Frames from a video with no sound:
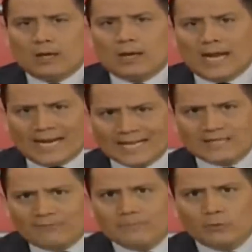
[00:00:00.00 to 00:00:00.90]
La
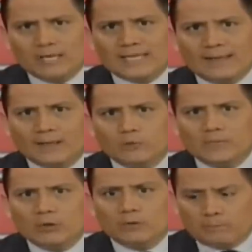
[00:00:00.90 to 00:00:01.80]
carta fue publicada el
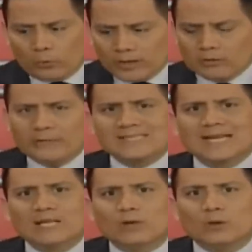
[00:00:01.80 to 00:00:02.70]
domingo y pudieron haber
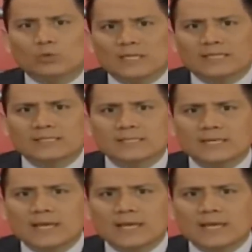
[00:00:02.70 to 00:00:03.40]
salido el lunes